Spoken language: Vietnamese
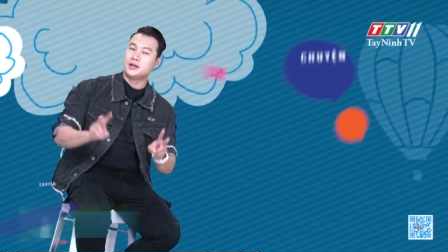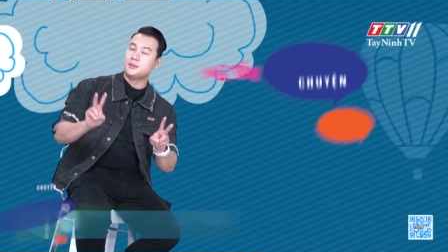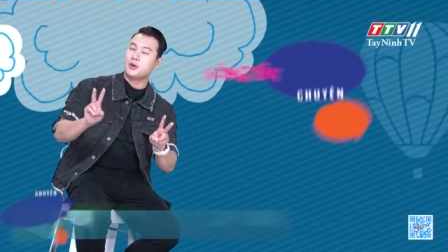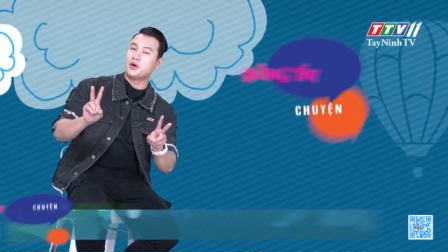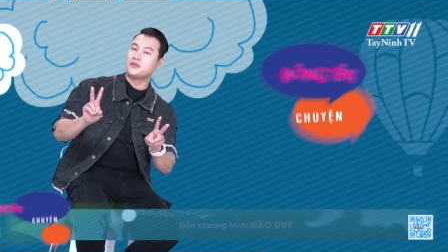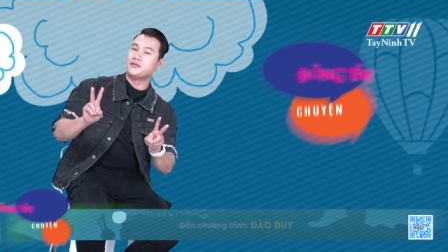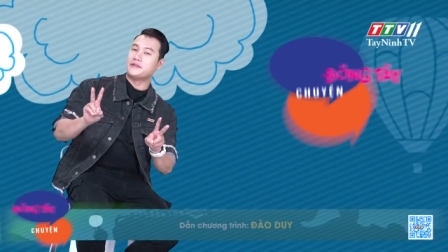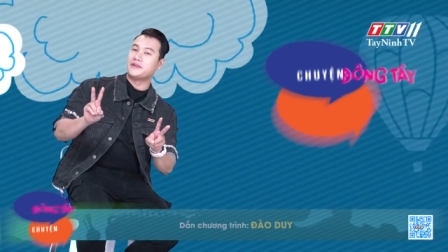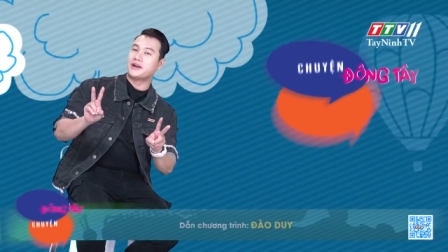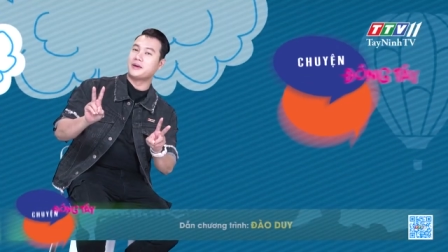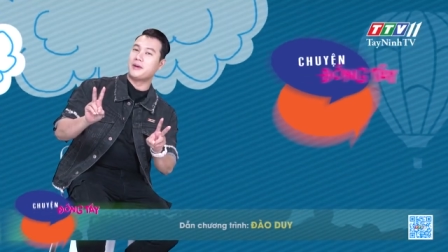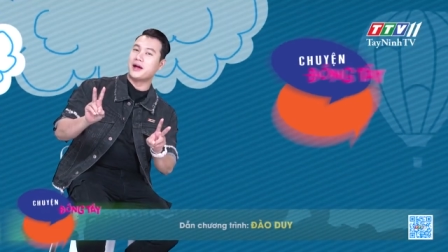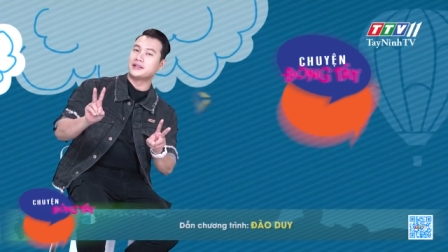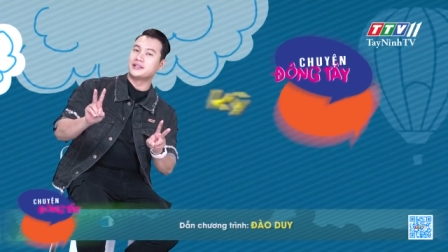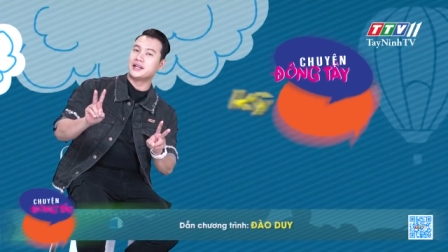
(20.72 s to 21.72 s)
Chào mừng quý vị và các
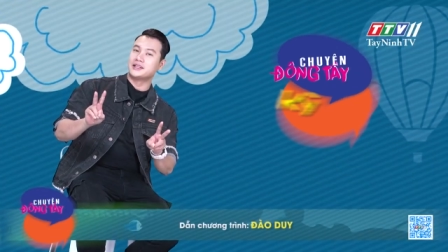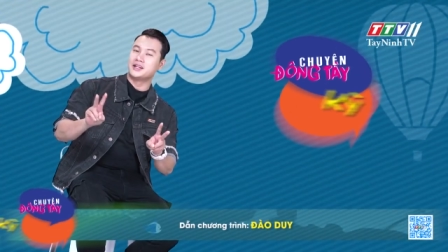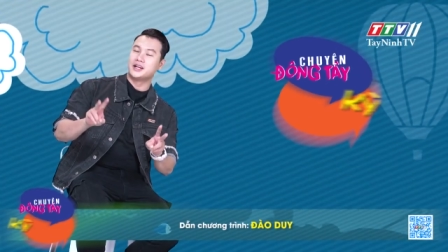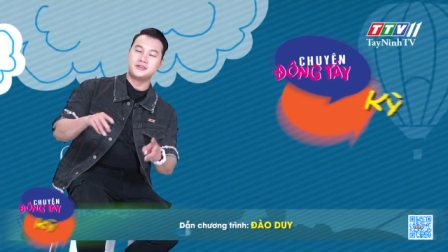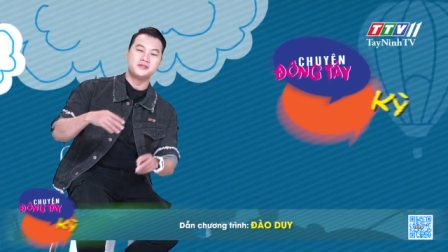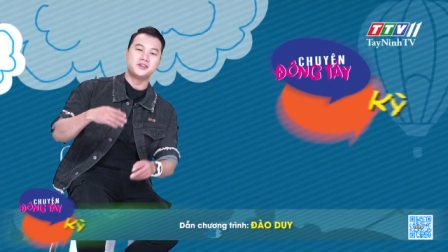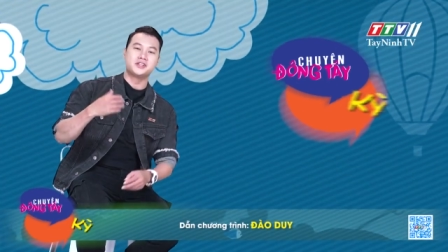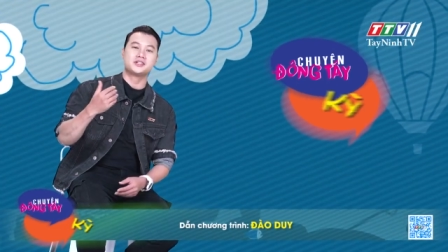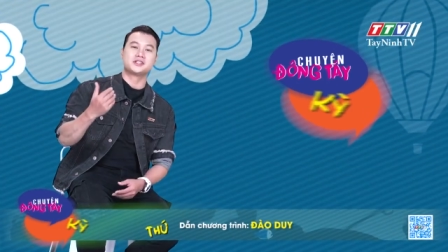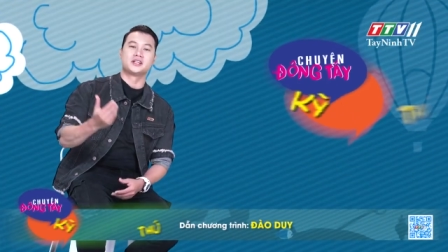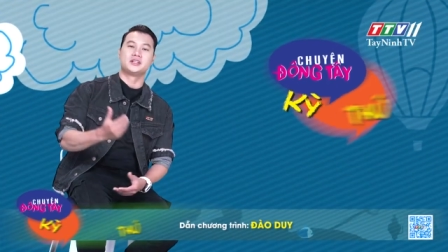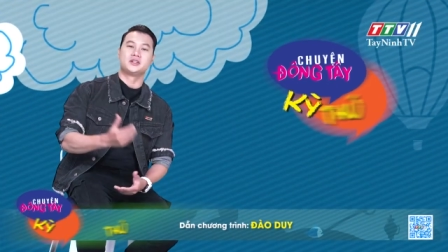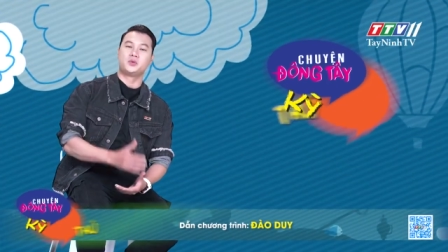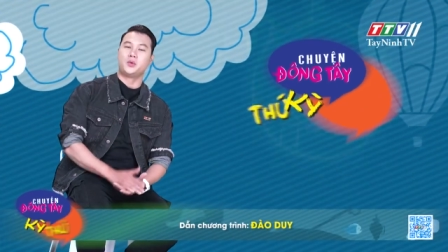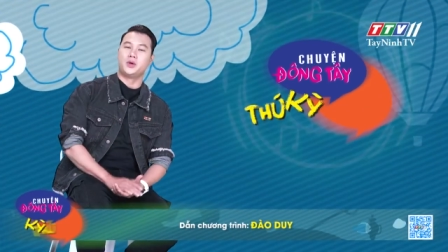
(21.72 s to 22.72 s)
bạn đang đến với chương trình
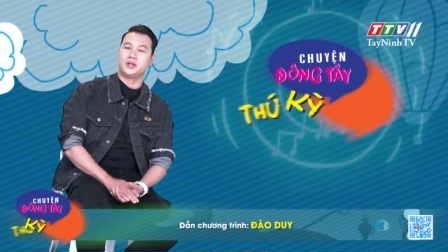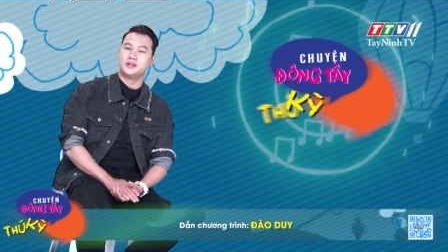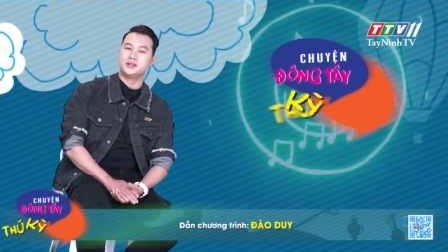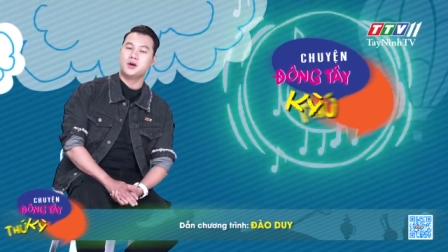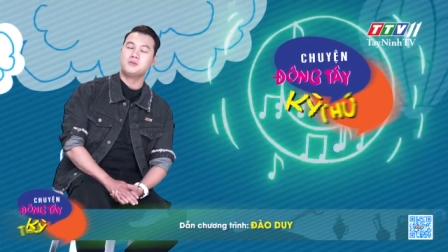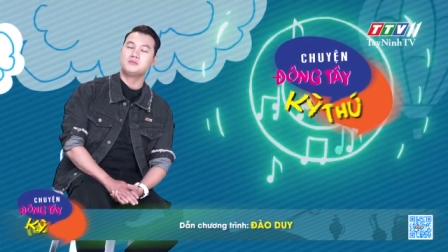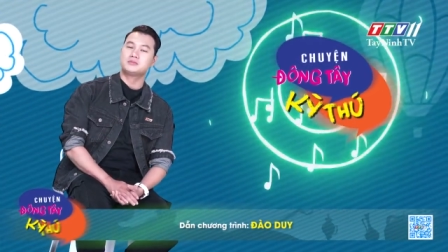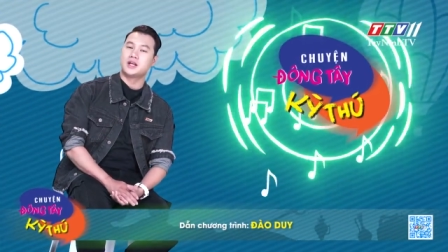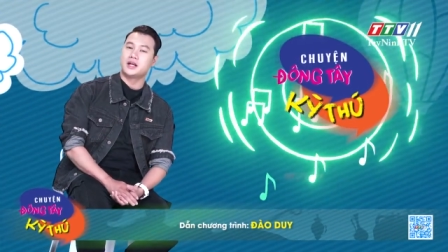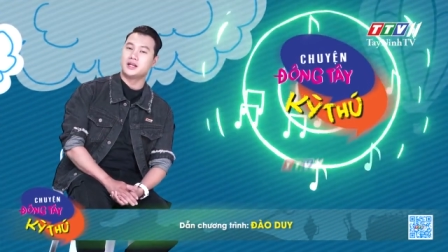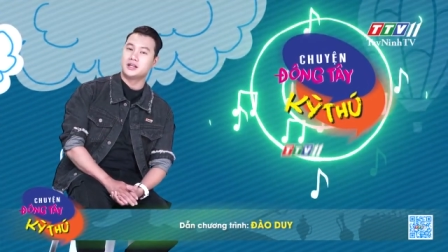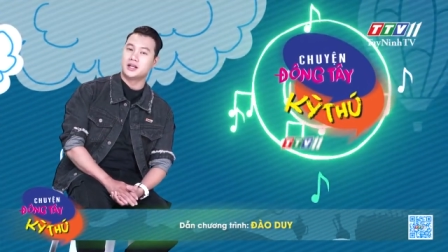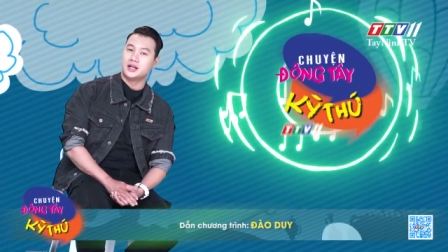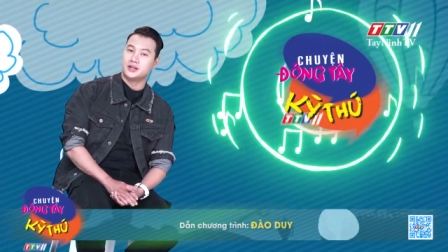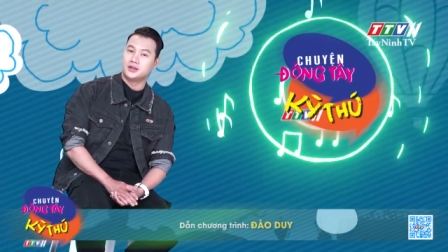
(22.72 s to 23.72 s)
Truyện Đông Tây
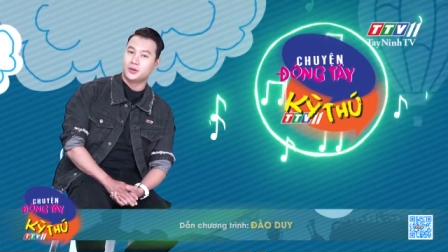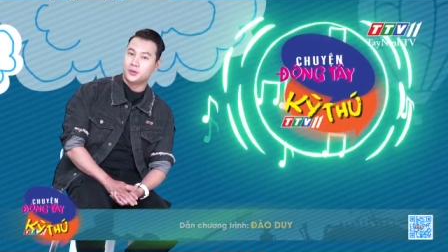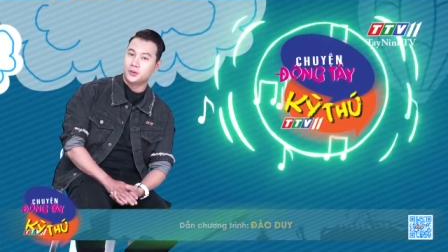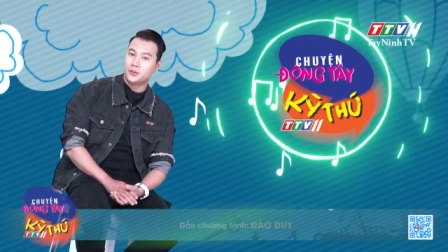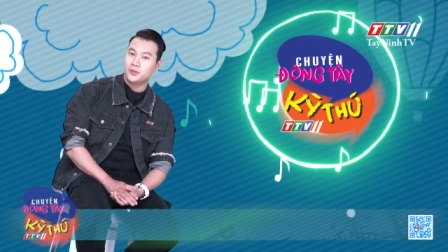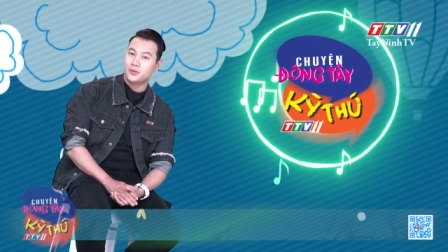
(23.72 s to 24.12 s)
Kỳ Thú.